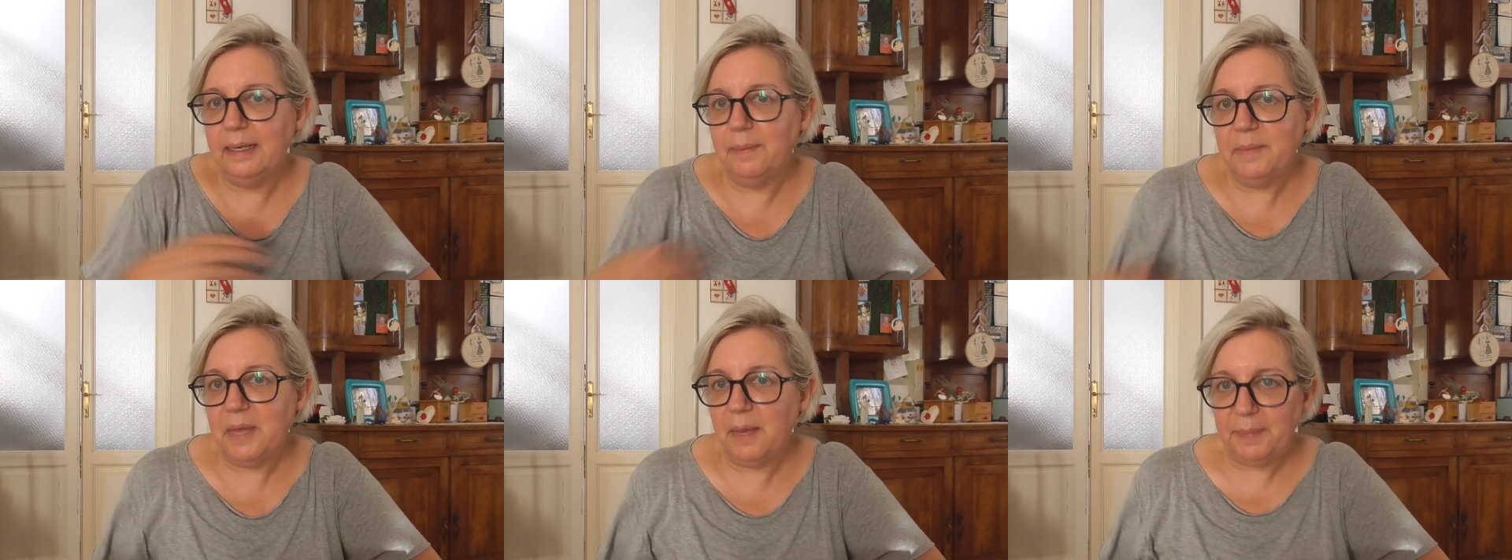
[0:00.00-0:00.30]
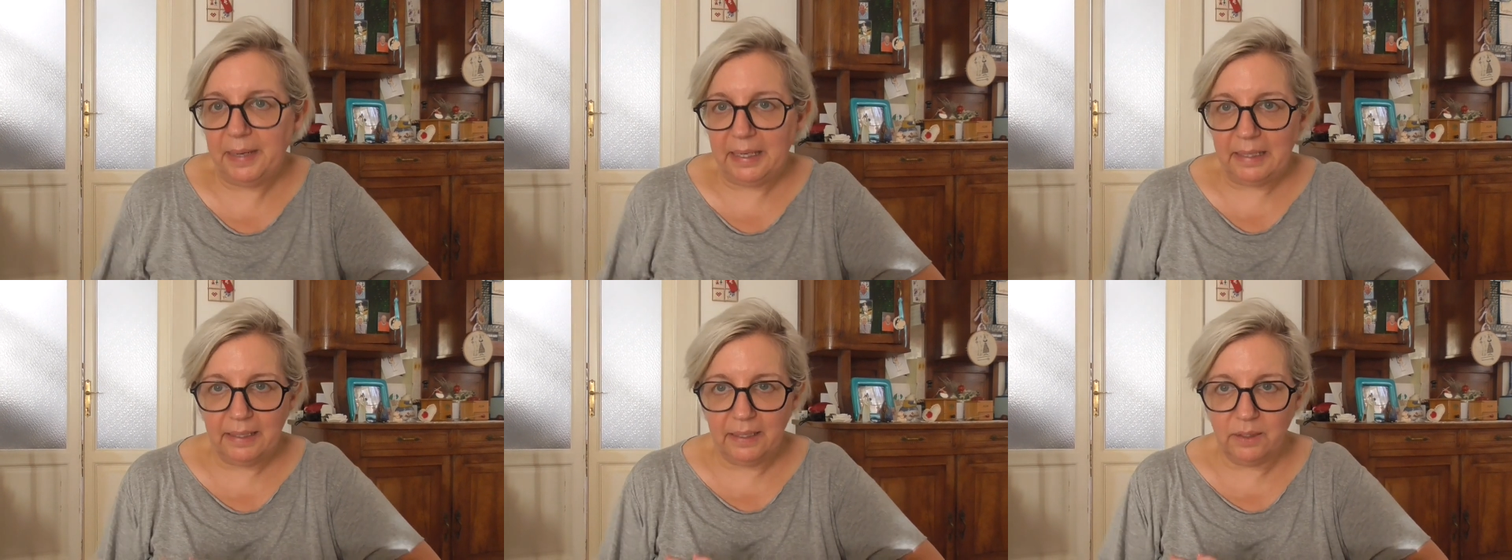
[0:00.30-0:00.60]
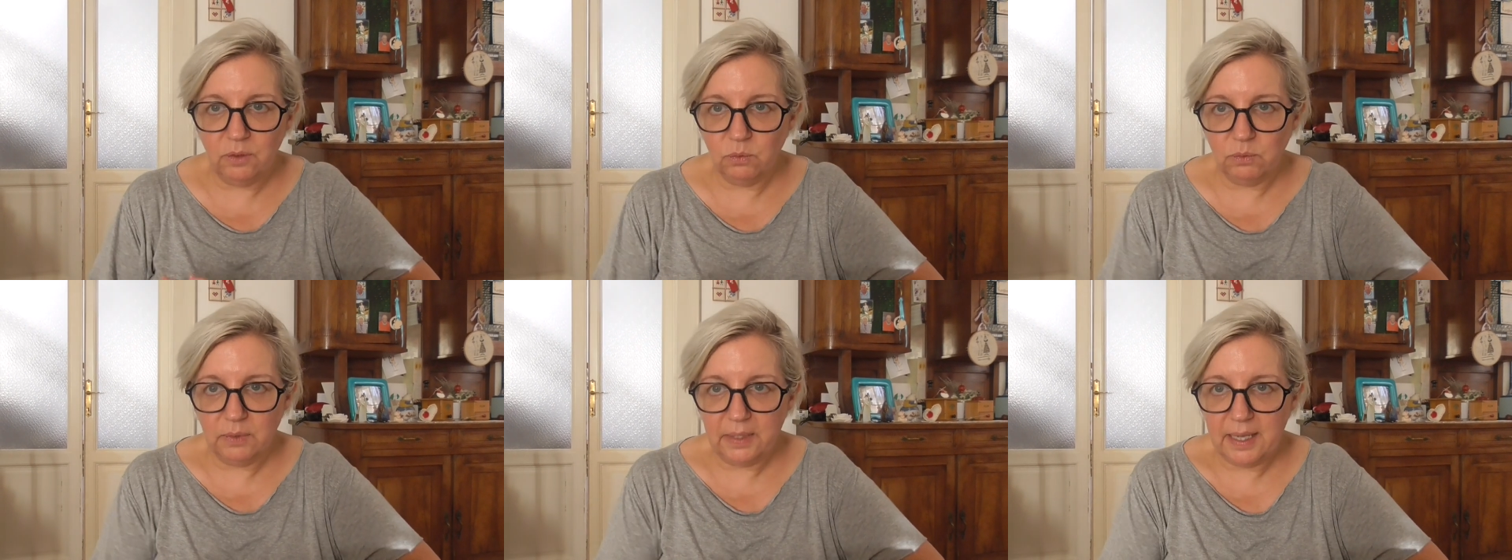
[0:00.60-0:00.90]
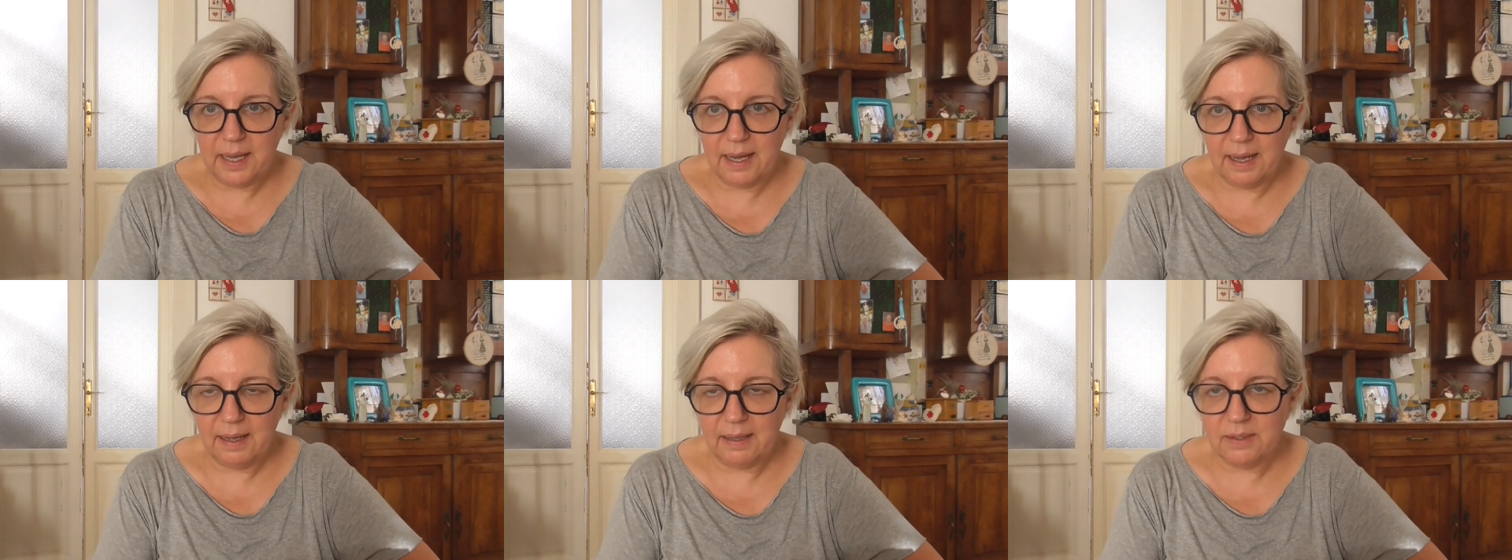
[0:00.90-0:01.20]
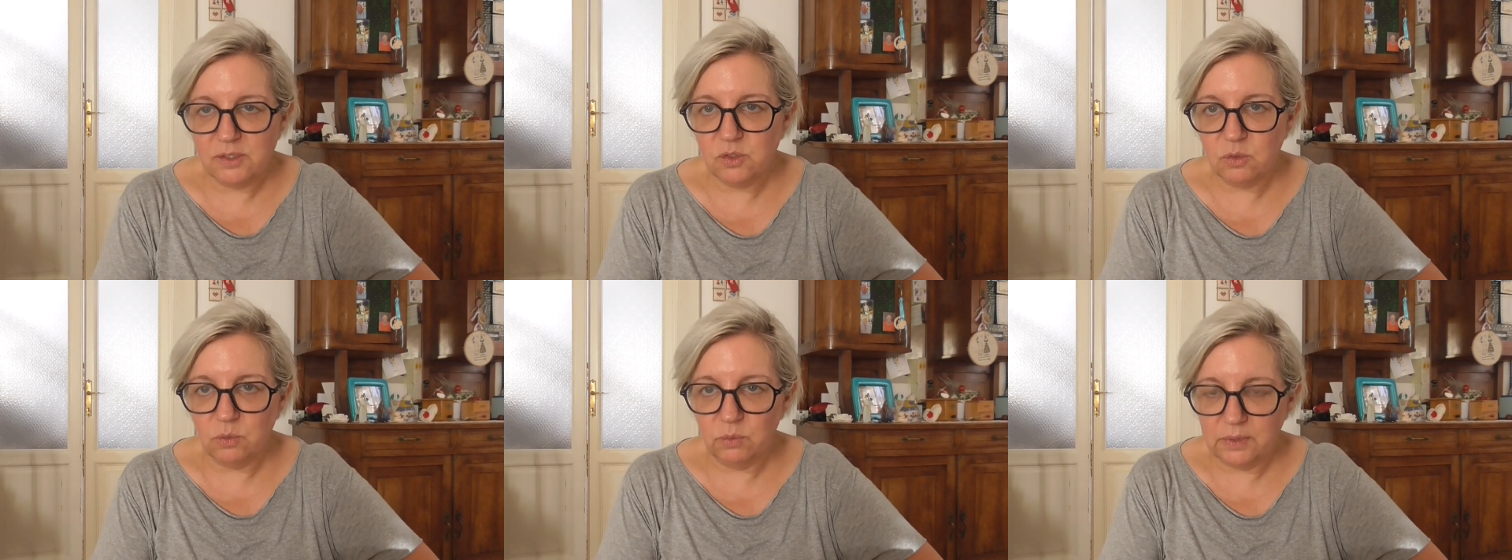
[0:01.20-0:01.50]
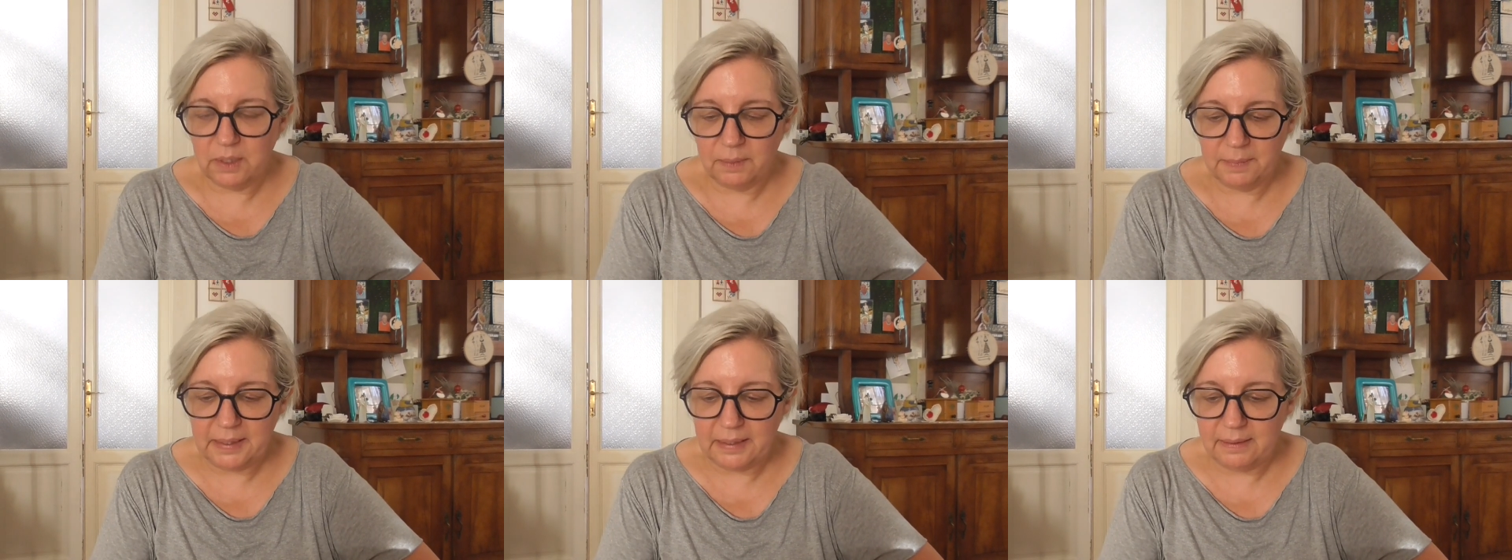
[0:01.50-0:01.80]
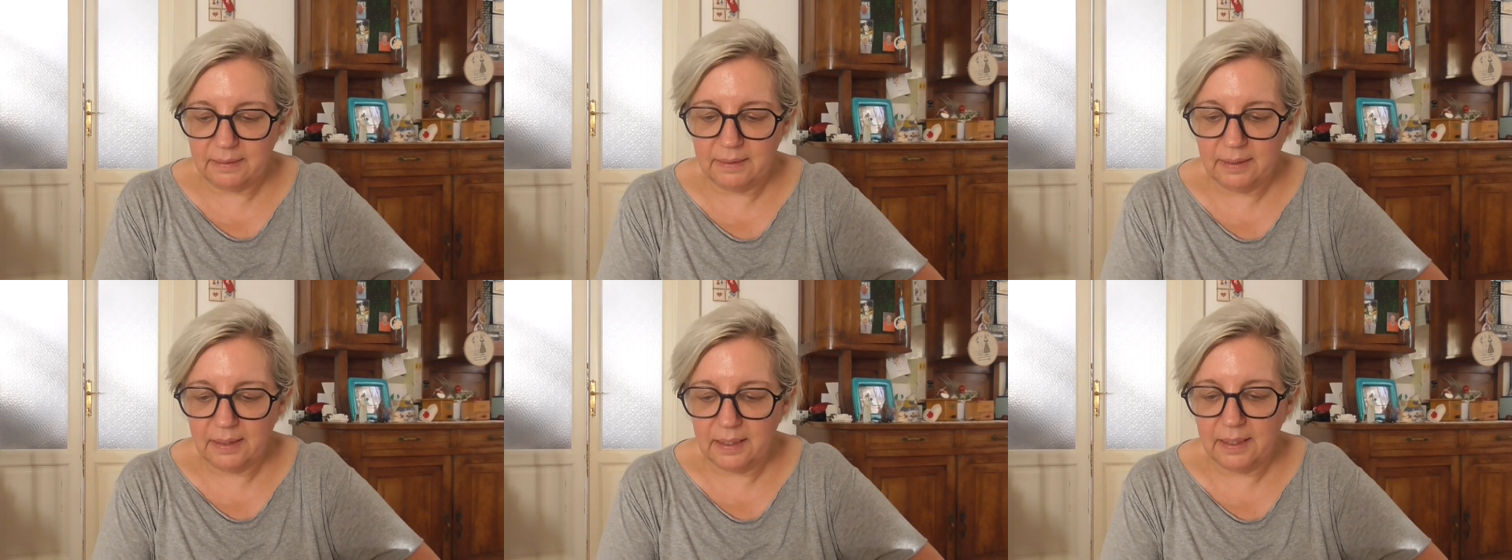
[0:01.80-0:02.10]
la mia pelle non ne ha
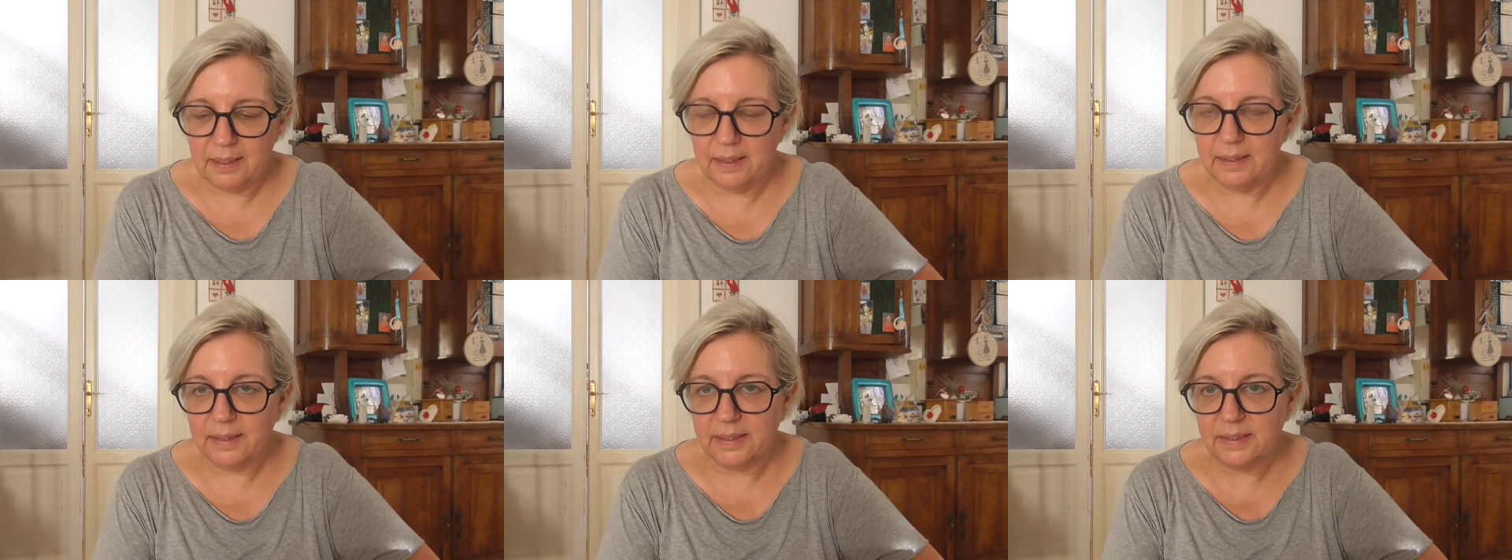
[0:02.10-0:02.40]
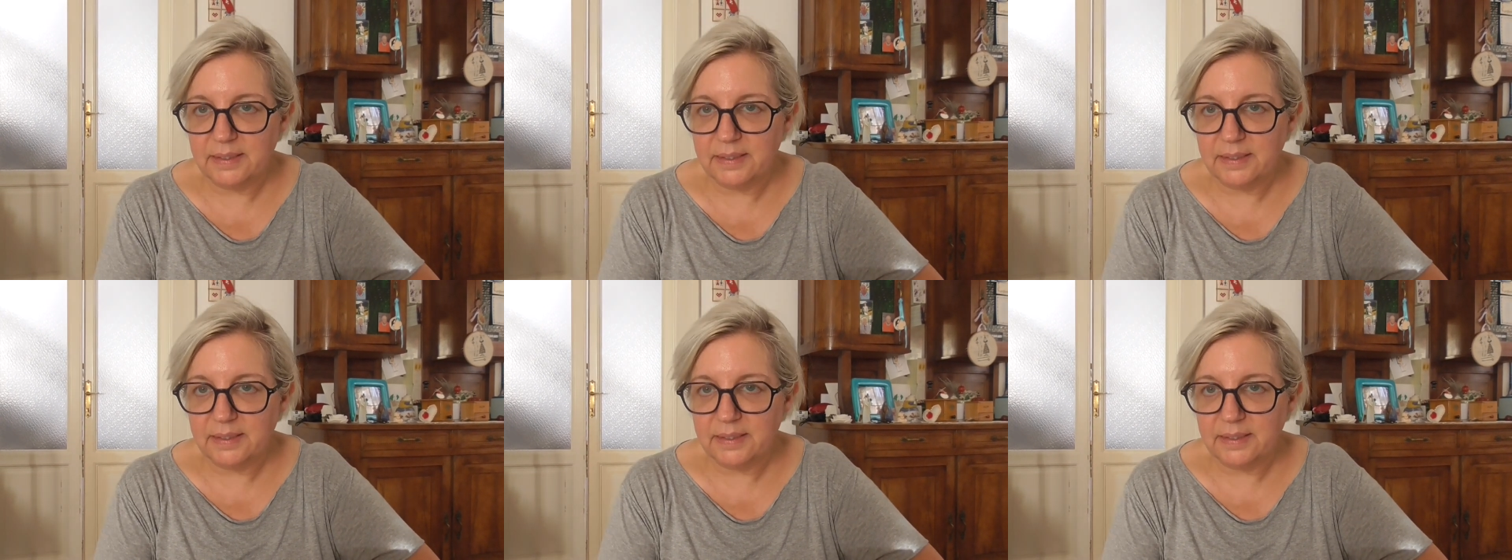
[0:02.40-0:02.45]
assolutamente eh,